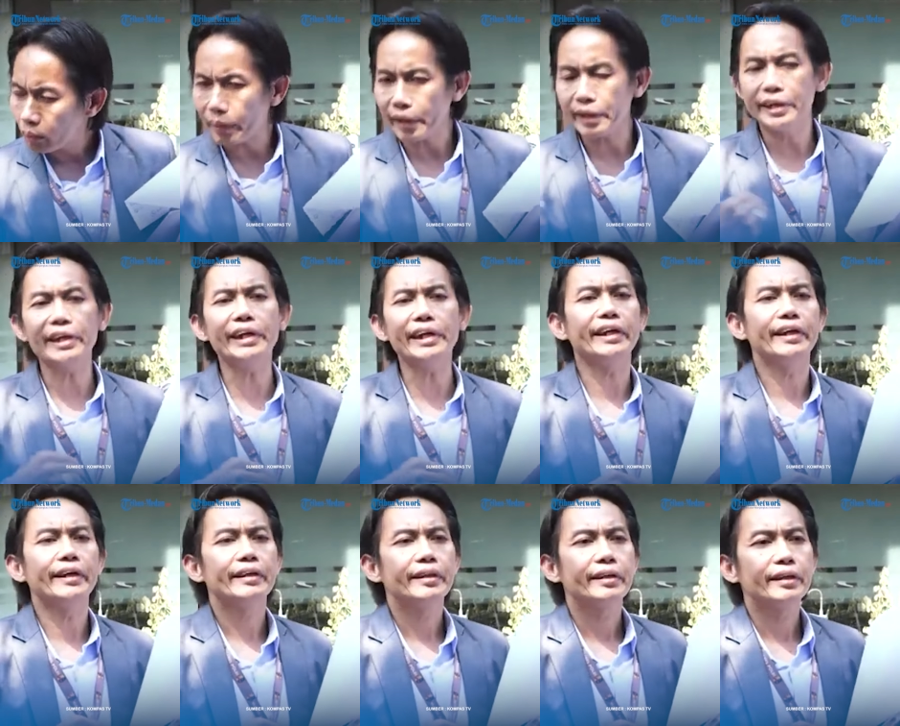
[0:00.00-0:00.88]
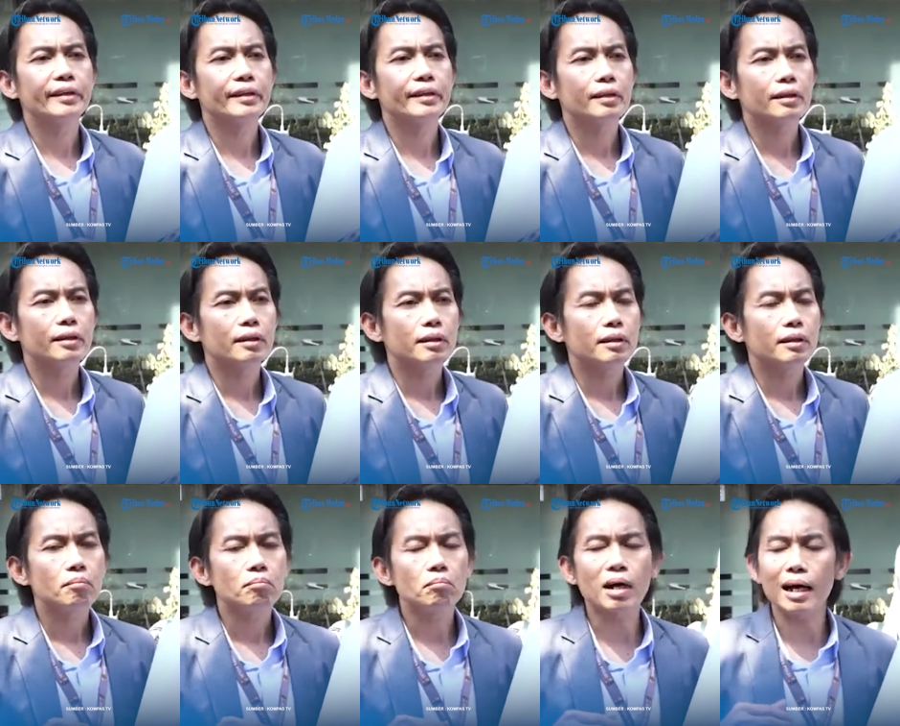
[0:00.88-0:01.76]
Peggy.
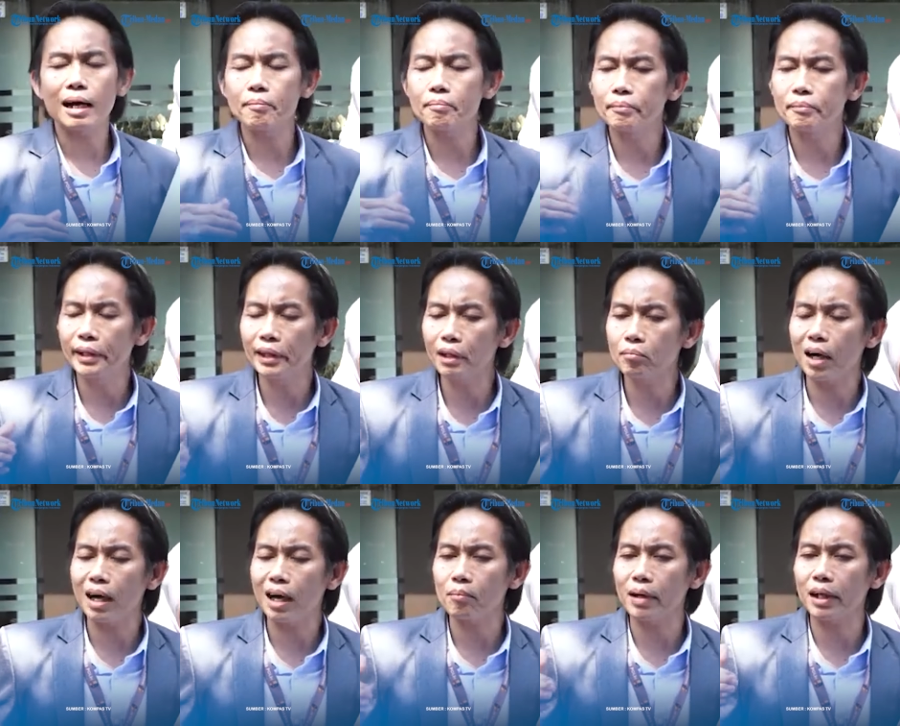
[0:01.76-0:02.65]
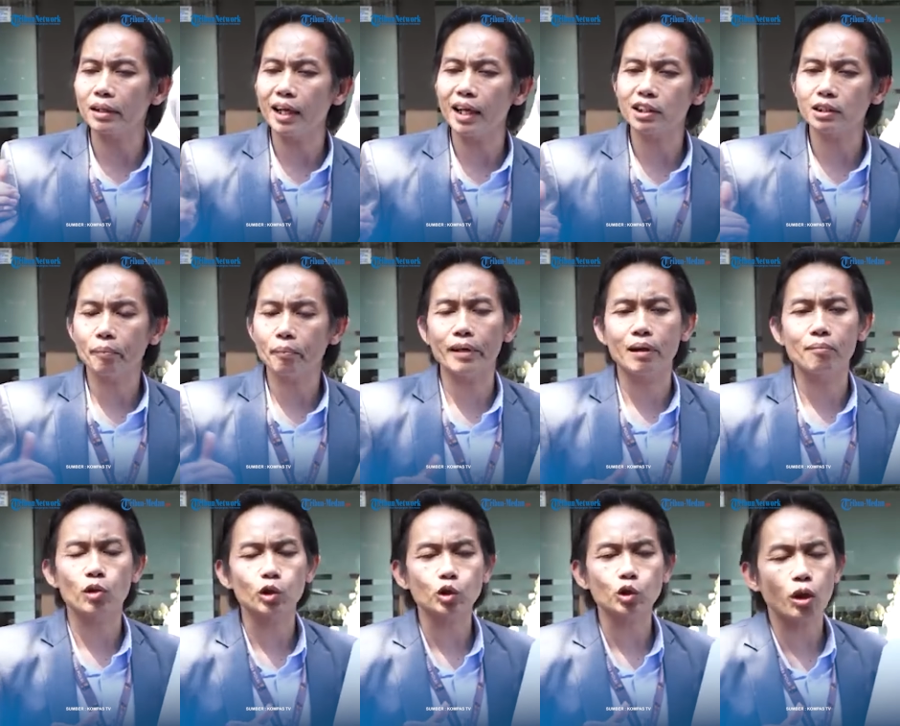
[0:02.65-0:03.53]
Mengambil, mengamankan
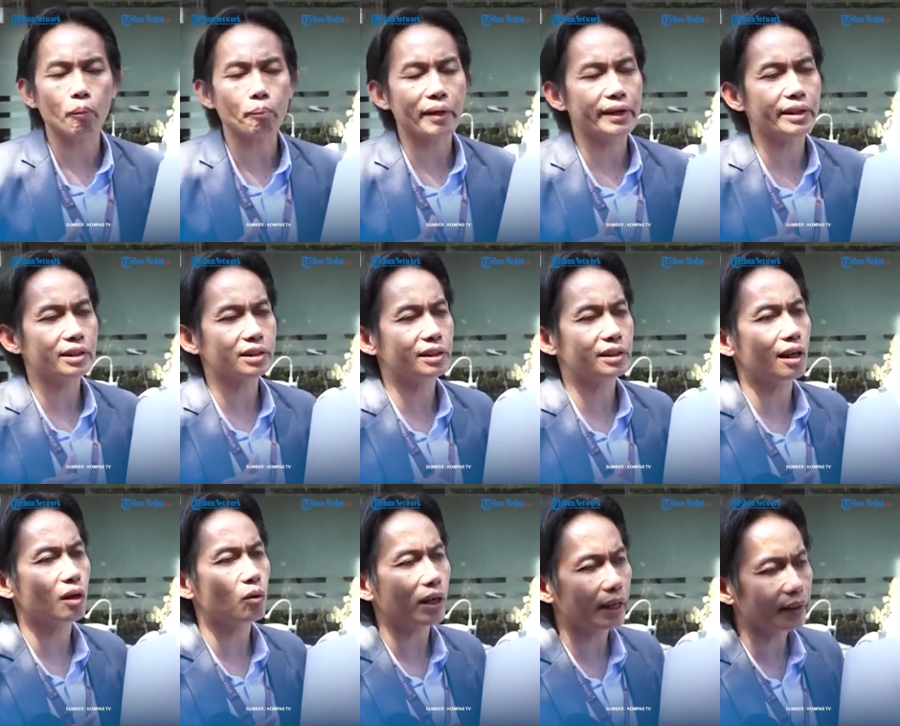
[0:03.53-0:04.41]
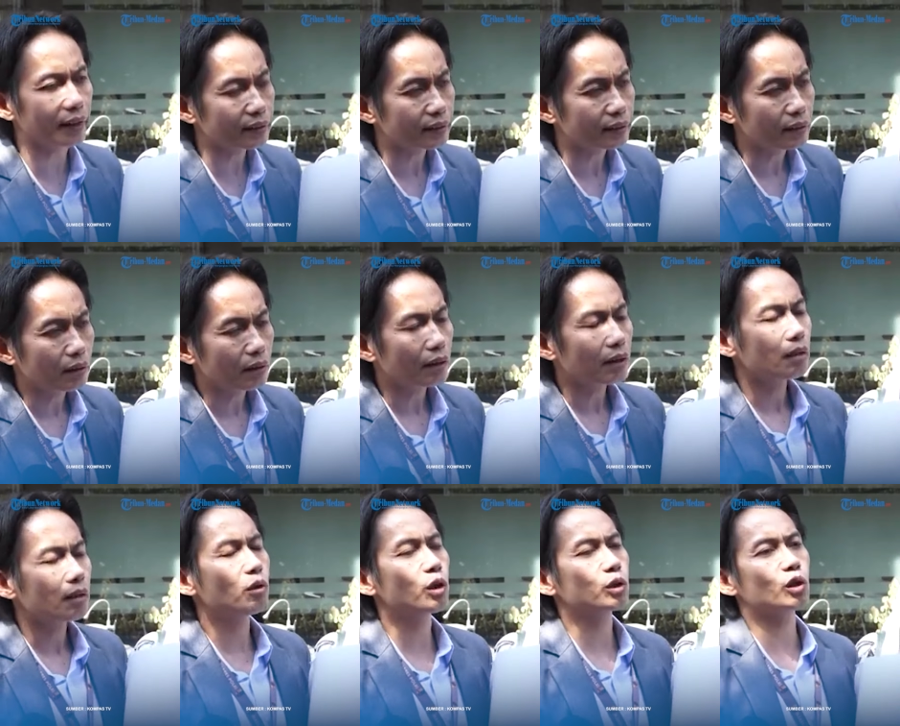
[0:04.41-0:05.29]
sepeda motor Peggy Setiawan,
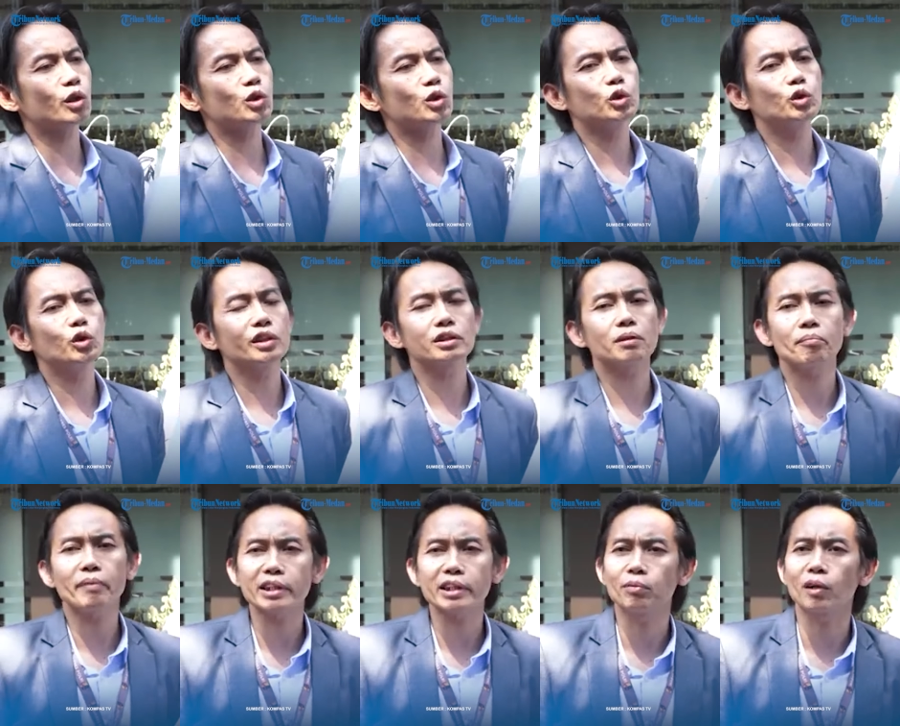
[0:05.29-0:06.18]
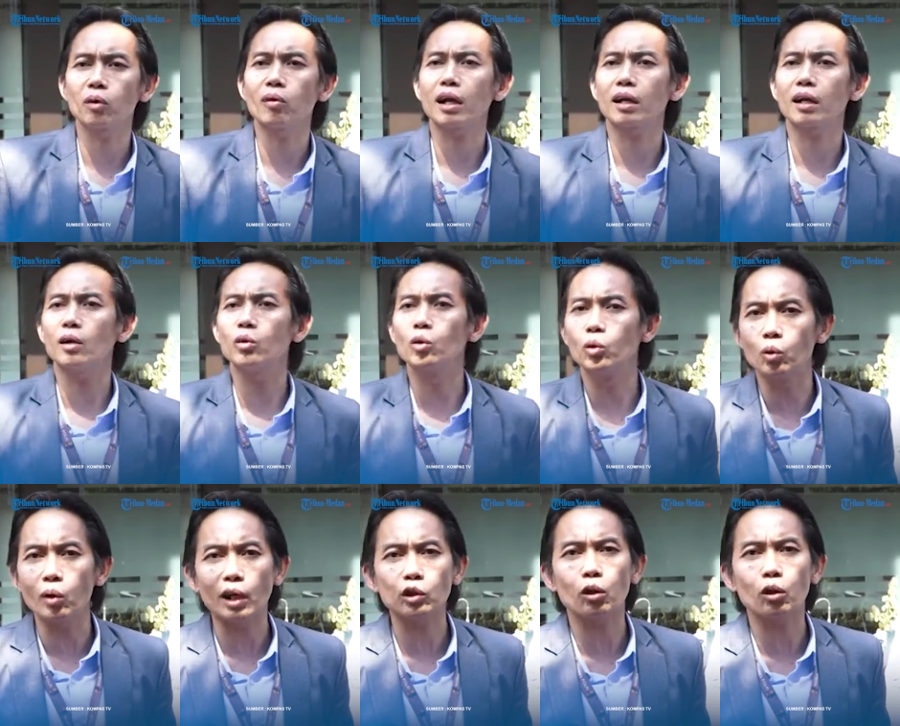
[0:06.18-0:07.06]
motor Suzuki Smash berwarna
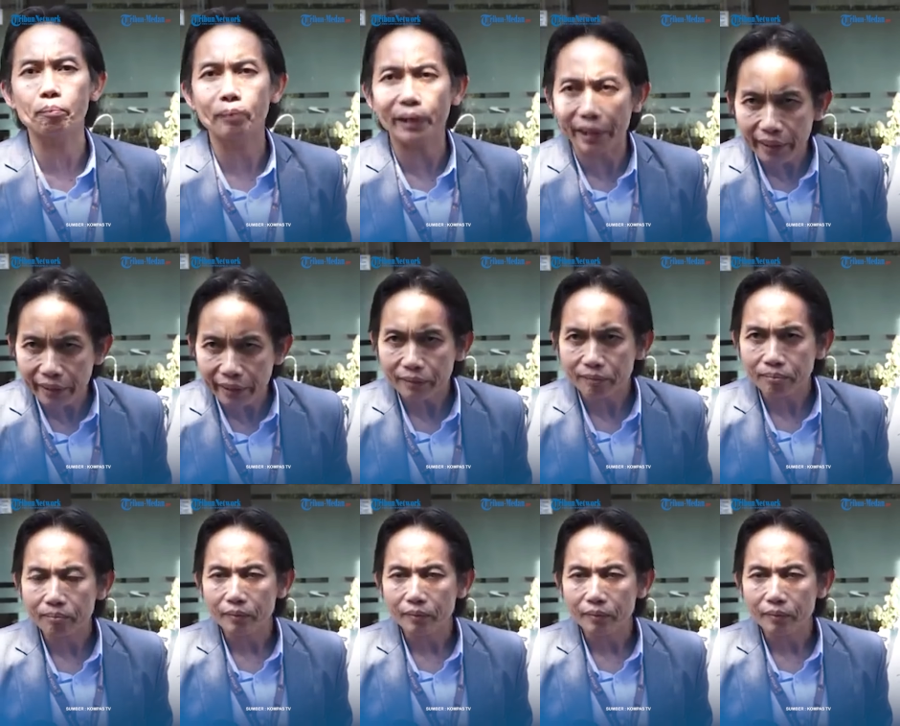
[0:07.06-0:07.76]
ungu atau pink,